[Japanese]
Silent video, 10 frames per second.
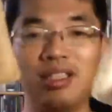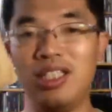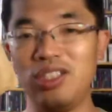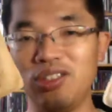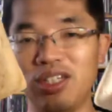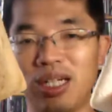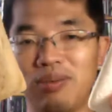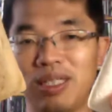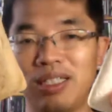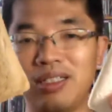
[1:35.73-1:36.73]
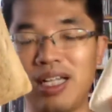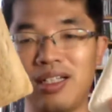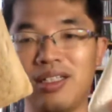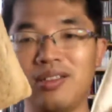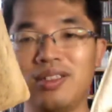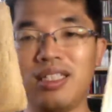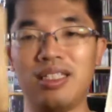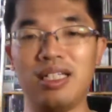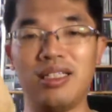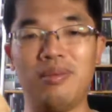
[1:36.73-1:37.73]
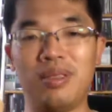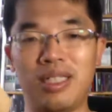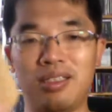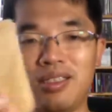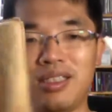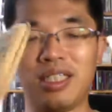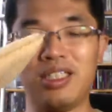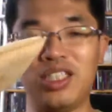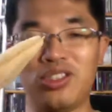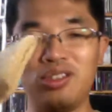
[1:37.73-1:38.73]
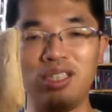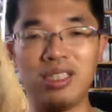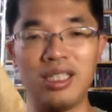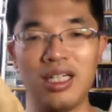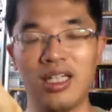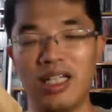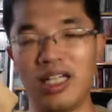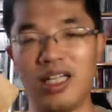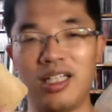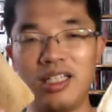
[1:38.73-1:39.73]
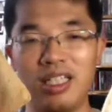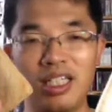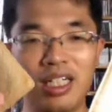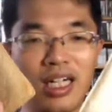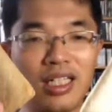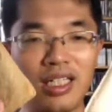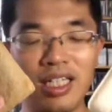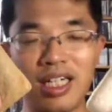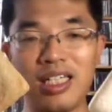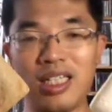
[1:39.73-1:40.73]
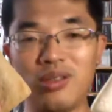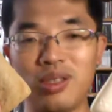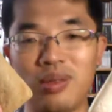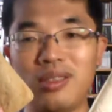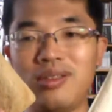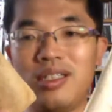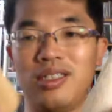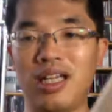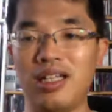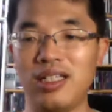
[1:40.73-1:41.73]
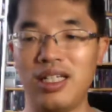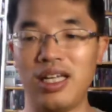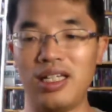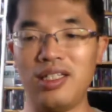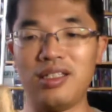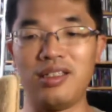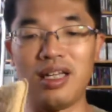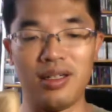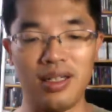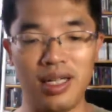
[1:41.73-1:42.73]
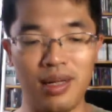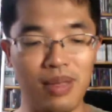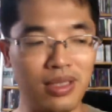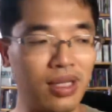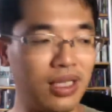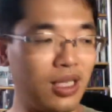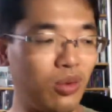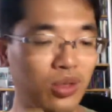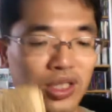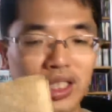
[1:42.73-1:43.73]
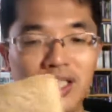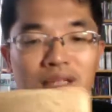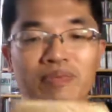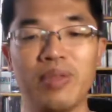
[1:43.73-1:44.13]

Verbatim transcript: 2種類あるみたいですね。2つ入ってるみたいです。だから2種類、えー、1回で2回楽しめるですね。えー、いいですね。えー、まずはじゃあこっち、